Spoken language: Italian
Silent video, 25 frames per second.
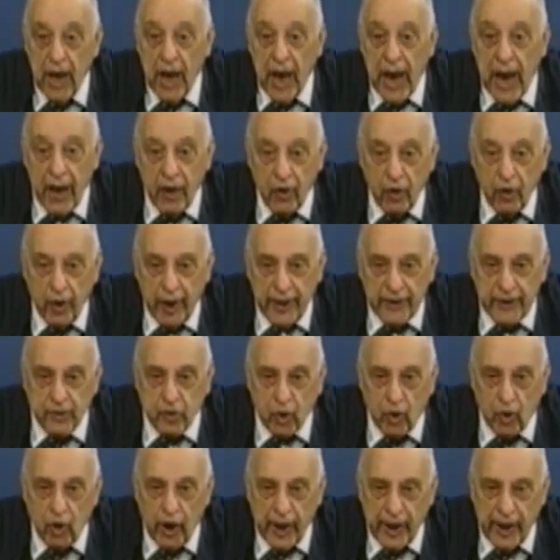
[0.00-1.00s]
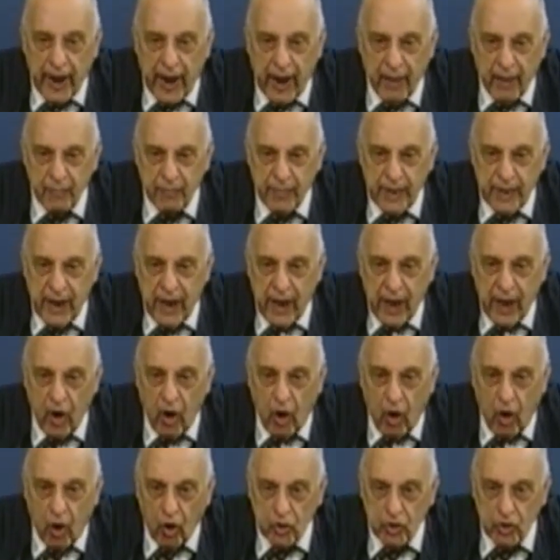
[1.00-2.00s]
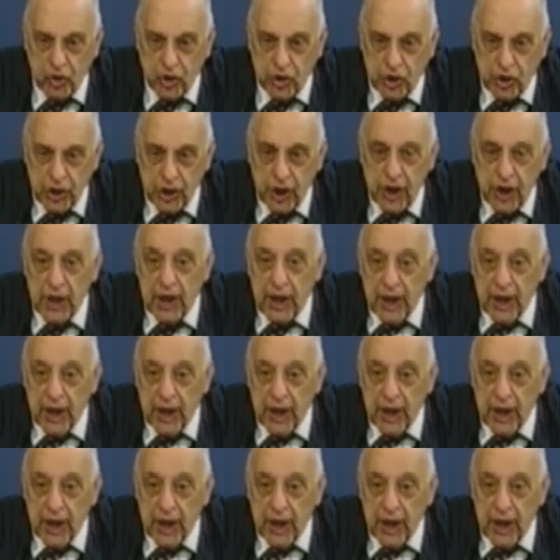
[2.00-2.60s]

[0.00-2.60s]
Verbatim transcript: e non è tollerabile oggi